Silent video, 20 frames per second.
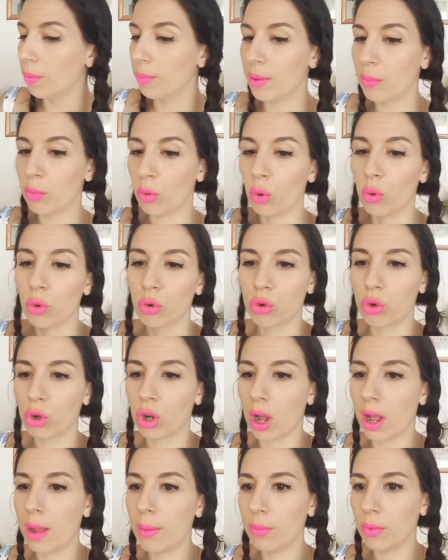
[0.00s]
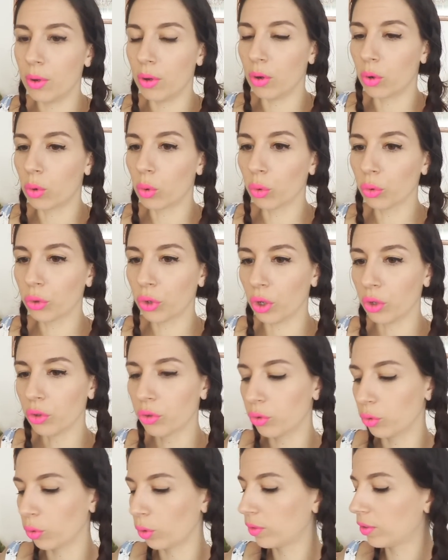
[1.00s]
Mais bon, je suis quand même euh,
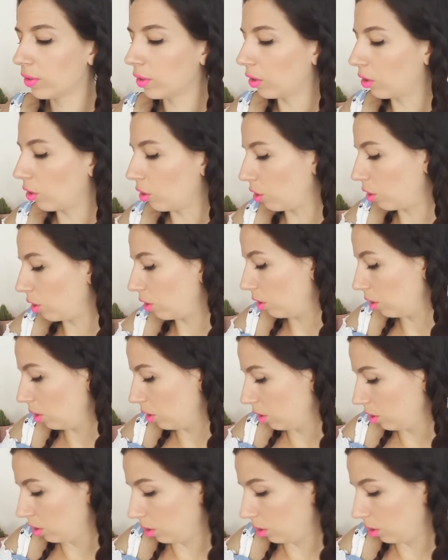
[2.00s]
contente, donc c'est...